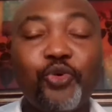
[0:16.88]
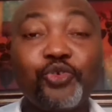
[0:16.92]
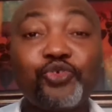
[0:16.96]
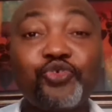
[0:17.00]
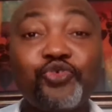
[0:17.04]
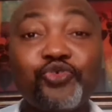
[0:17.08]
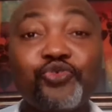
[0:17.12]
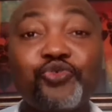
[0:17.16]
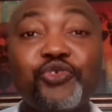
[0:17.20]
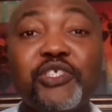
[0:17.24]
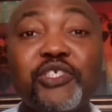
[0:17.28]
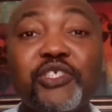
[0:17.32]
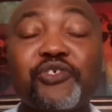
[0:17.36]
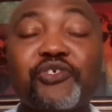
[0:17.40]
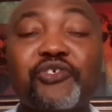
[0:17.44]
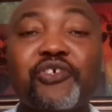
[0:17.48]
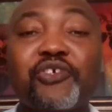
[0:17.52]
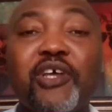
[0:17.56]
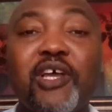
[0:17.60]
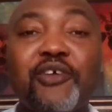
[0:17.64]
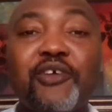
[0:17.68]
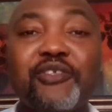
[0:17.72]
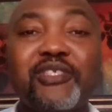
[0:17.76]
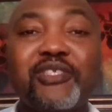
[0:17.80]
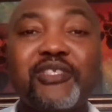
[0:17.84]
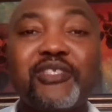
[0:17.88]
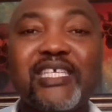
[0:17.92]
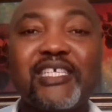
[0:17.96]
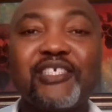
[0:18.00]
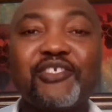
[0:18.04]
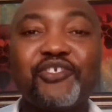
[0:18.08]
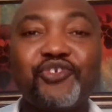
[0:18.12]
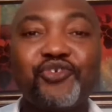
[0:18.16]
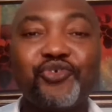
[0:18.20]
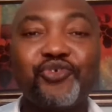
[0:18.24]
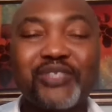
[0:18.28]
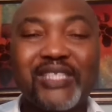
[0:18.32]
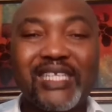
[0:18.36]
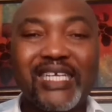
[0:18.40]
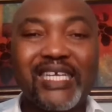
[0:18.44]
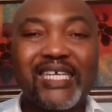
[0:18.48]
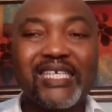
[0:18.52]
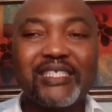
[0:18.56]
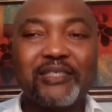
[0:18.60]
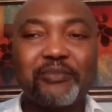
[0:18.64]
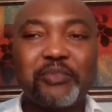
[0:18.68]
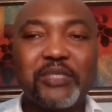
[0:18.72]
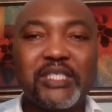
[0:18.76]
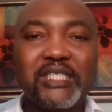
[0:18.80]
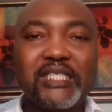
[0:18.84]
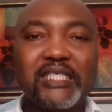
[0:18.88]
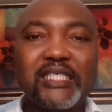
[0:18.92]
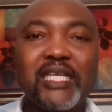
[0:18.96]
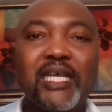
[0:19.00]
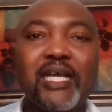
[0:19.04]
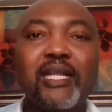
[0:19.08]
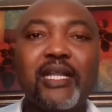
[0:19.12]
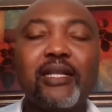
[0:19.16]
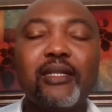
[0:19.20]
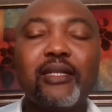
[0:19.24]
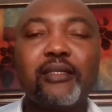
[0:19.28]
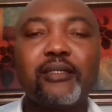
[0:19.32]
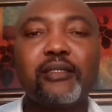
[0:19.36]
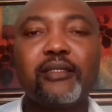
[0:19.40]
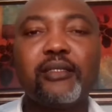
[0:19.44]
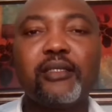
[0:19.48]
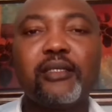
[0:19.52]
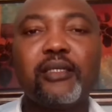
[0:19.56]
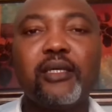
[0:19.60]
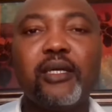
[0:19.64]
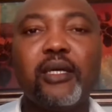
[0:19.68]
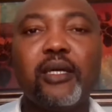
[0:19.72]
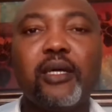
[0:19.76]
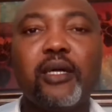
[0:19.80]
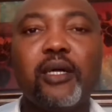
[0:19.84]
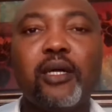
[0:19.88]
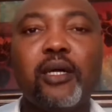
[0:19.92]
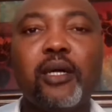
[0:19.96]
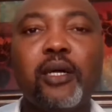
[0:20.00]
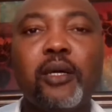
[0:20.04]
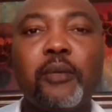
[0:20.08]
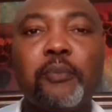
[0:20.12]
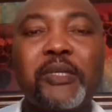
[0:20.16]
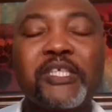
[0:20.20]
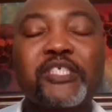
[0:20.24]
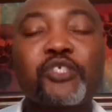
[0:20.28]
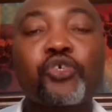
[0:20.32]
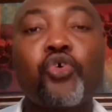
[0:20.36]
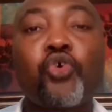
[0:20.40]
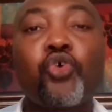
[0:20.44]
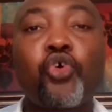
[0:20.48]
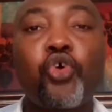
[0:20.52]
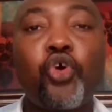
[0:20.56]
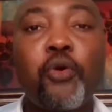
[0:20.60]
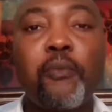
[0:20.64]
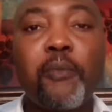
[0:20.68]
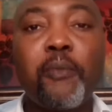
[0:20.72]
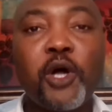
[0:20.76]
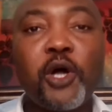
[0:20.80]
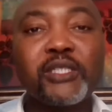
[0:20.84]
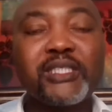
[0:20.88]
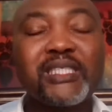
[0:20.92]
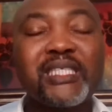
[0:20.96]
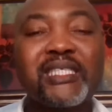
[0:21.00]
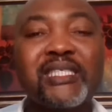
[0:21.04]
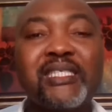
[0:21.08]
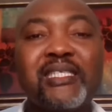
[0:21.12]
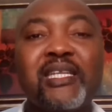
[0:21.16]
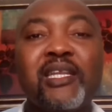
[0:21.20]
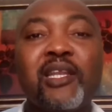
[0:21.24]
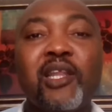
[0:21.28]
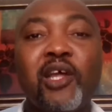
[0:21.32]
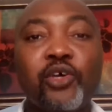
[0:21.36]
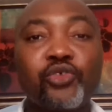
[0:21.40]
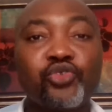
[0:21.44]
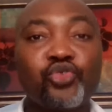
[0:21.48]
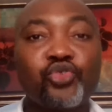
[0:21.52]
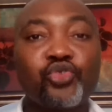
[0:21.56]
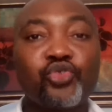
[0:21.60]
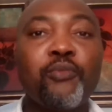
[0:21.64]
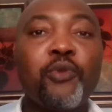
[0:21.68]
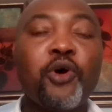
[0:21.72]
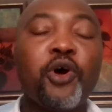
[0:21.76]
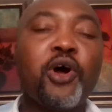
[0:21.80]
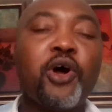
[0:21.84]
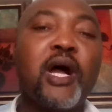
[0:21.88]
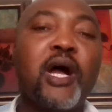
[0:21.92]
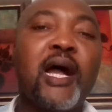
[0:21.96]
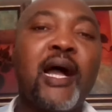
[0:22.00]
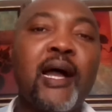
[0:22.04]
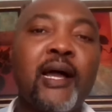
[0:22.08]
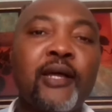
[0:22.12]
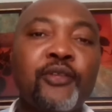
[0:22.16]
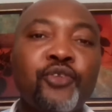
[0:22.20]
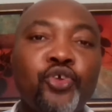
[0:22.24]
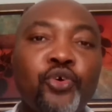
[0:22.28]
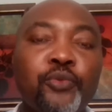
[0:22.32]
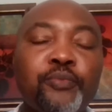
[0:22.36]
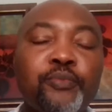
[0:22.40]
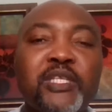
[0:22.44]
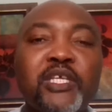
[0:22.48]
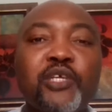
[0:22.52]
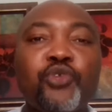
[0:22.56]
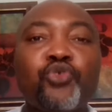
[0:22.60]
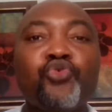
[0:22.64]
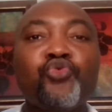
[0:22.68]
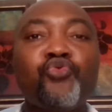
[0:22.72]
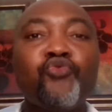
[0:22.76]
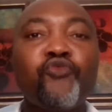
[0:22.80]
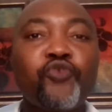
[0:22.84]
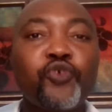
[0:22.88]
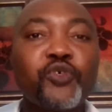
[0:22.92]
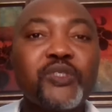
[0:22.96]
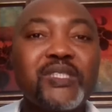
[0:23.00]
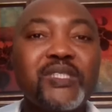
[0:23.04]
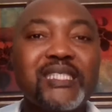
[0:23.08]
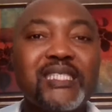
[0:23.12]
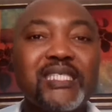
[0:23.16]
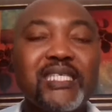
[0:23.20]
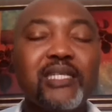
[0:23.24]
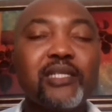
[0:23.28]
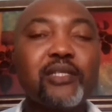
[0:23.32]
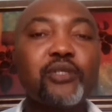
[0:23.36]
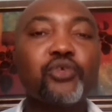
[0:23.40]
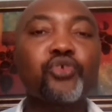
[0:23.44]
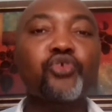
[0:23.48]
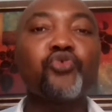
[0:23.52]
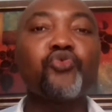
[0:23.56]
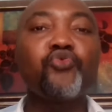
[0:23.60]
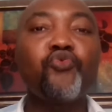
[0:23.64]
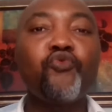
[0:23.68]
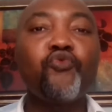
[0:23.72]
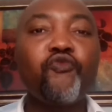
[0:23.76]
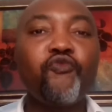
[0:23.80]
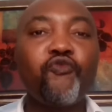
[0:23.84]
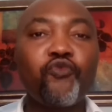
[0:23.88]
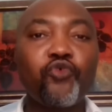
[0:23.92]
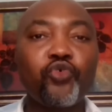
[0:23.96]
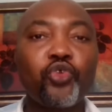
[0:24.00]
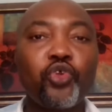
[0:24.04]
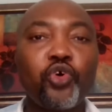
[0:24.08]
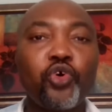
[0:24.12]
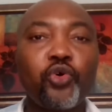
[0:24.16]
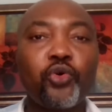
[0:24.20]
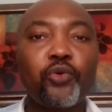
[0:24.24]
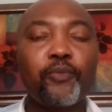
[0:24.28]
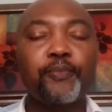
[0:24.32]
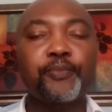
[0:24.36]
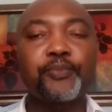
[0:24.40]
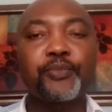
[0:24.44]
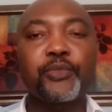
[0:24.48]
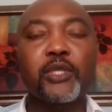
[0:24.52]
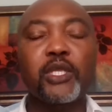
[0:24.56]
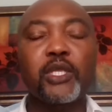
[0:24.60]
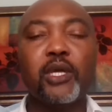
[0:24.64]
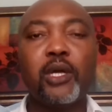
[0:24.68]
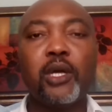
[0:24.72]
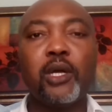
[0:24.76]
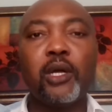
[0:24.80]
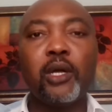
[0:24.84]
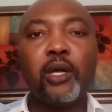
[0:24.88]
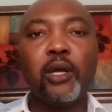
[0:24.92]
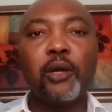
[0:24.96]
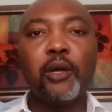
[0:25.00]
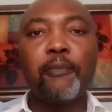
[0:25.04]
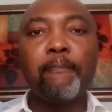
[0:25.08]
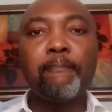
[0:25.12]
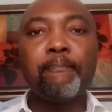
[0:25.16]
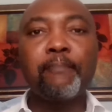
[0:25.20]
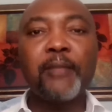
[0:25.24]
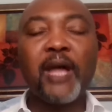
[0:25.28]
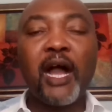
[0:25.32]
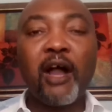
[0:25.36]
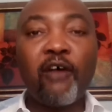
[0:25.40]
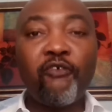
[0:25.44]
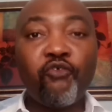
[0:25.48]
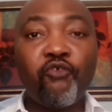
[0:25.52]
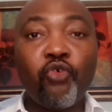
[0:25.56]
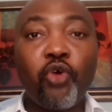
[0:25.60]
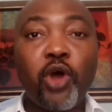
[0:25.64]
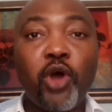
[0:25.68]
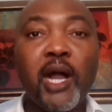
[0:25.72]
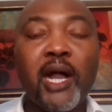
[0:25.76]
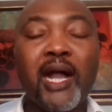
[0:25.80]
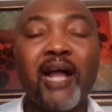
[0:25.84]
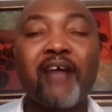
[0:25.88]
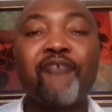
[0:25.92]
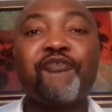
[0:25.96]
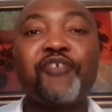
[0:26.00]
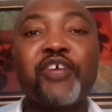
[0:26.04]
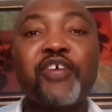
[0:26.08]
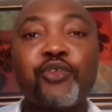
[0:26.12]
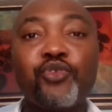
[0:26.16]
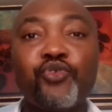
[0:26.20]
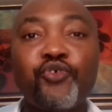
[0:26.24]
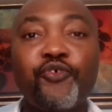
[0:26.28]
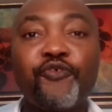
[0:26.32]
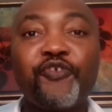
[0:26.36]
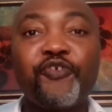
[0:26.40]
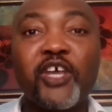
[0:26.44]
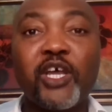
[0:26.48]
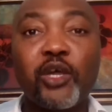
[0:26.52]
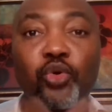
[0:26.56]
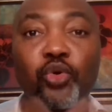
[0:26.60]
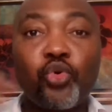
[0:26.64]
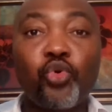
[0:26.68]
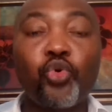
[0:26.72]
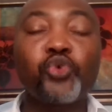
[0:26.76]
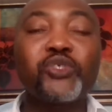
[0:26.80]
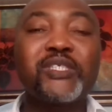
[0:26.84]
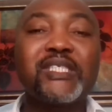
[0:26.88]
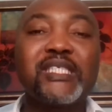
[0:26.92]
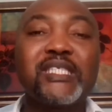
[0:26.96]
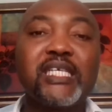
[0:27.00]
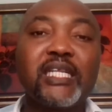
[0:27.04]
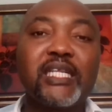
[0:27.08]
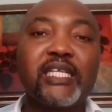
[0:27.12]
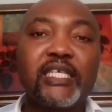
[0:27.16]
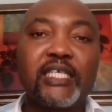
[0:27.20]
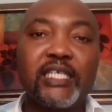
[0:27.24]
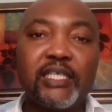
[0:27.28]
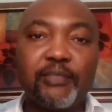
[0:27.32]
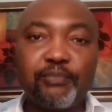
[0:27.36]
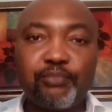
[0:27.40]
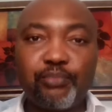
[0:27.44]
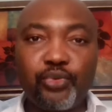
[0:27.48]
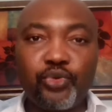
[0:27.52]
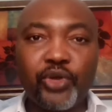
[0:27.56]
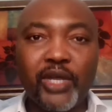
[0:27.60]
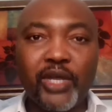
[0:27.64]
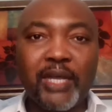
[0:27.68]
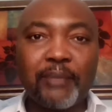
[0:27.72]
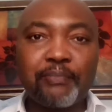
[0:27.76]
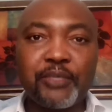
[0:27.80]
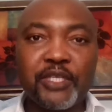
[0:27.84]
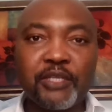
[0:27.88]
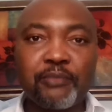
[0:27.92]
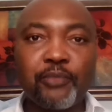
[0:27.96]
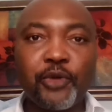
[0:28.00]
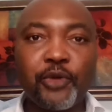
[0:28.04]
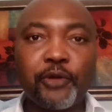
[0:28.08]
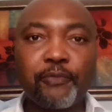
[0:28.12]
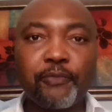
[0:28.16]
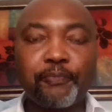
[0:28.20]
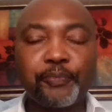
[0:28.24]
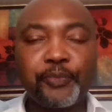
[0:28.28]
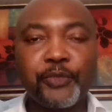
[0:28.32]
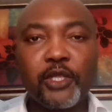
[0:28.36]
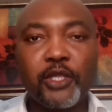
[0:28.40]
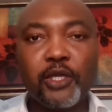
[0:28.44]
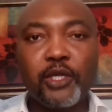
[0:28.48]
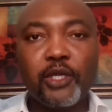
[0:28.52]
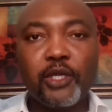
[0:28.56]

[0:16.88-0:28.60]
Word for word: Aujourd'hui, ce sera une session très spéciale parce qu'on commence lentement à adopter le nouveau style que nous voulons avoir afin de faire grossir l'équipe plus rapidement.